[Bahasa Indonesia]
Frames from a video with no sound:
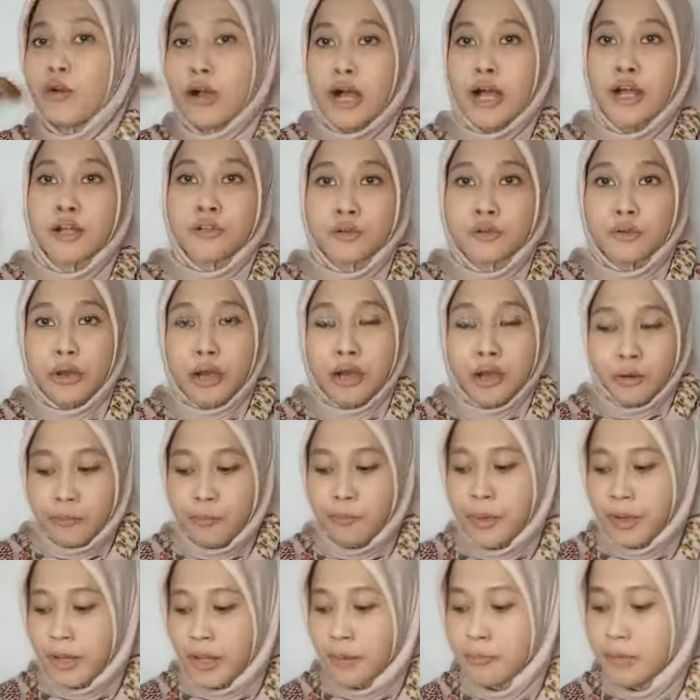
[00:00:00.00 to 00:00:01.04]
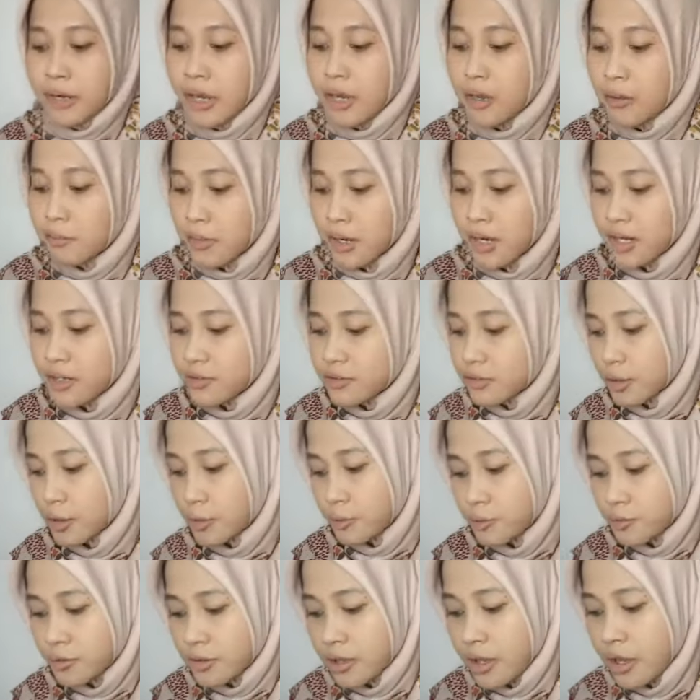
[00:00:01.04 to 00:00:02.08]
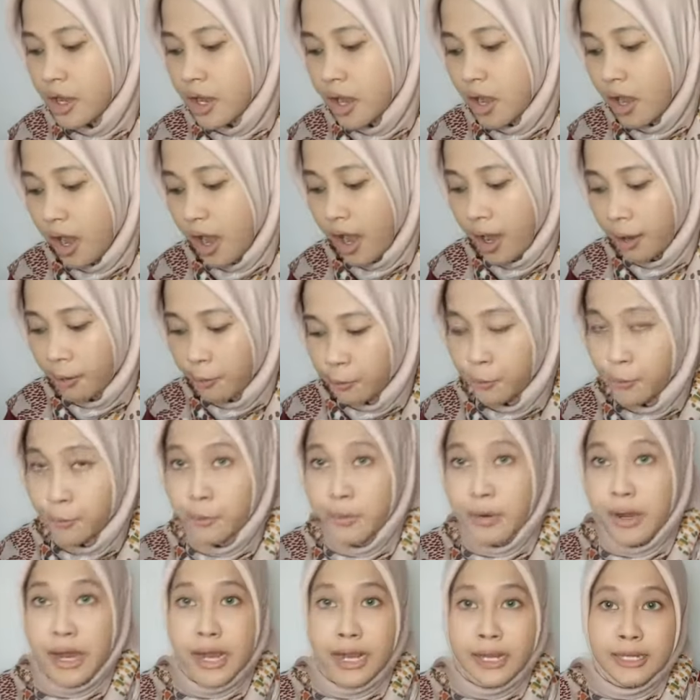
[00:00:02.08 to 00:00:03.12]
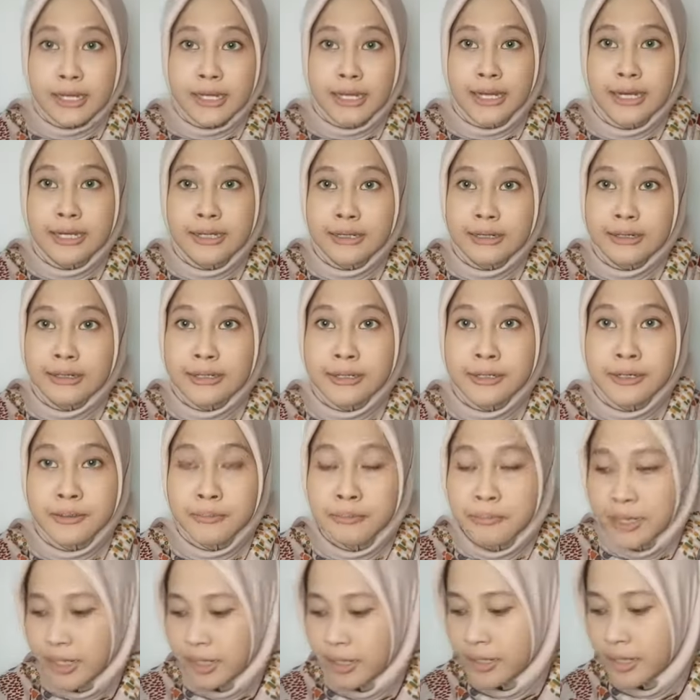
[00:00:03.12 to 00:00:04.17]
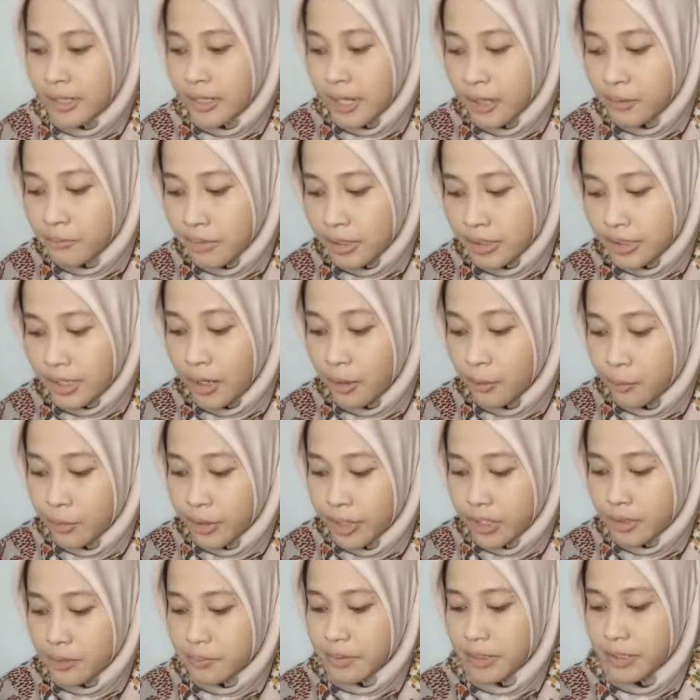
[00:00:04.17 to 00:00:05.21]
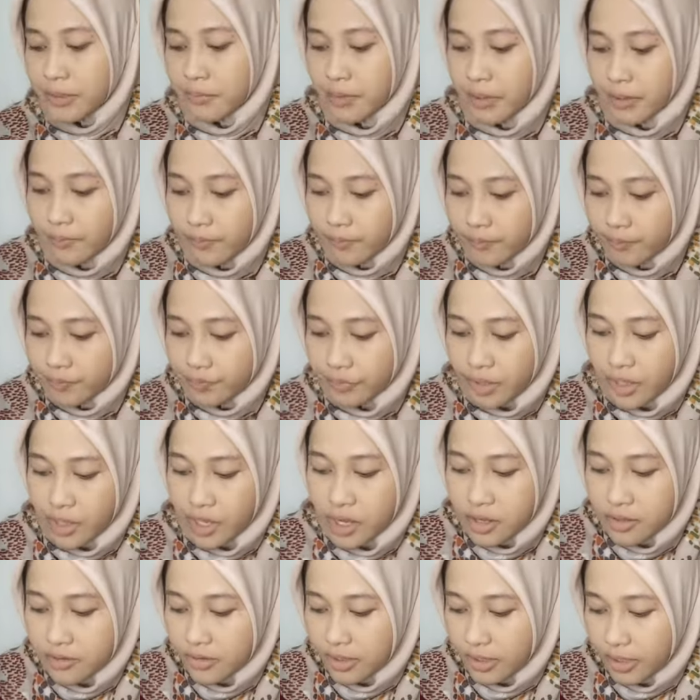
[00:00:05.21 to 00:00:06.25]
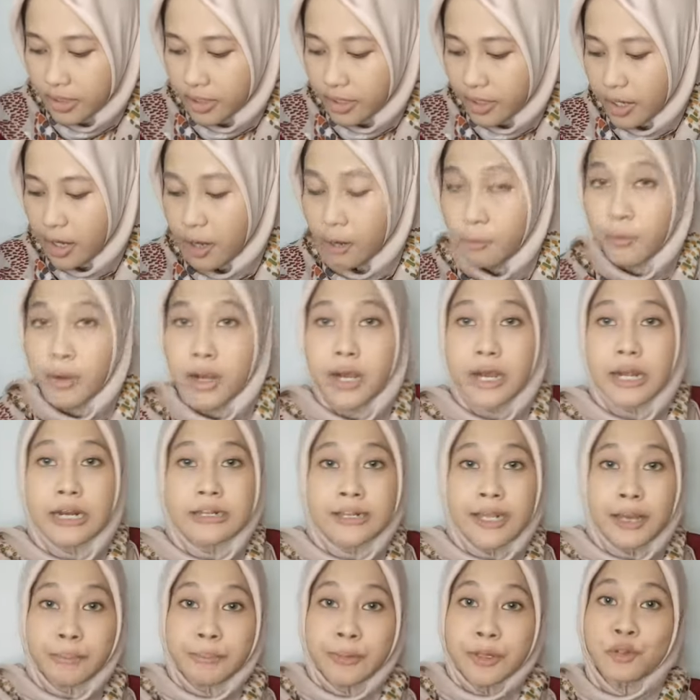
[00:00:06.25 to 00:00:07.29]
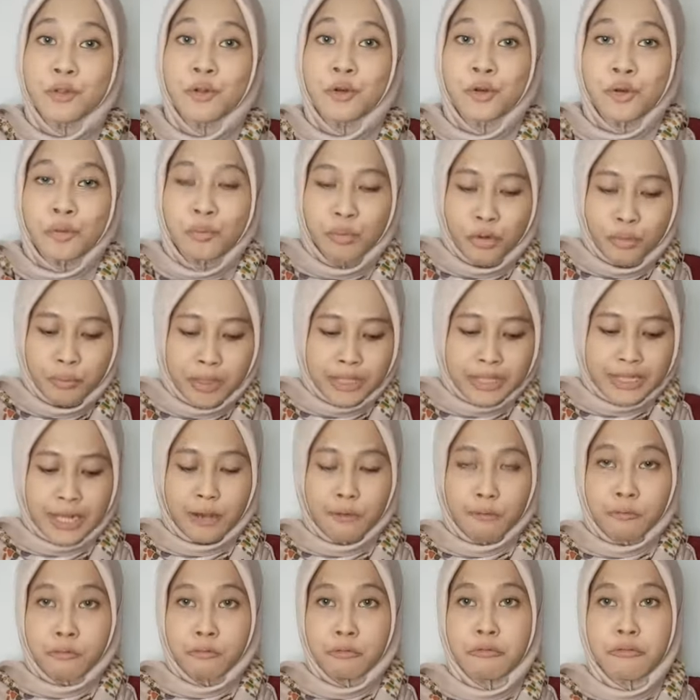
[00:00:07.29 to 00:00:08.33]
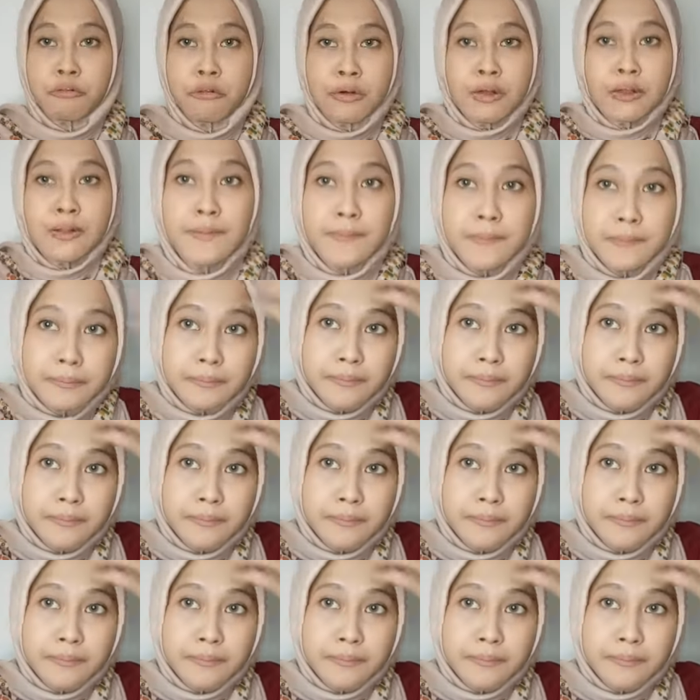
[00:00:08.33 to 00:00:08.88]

muka aku pakai bedak Mars terus aku akan ke bagian mata aku ya teman-teman ini aku akan capit dulu bulu mataku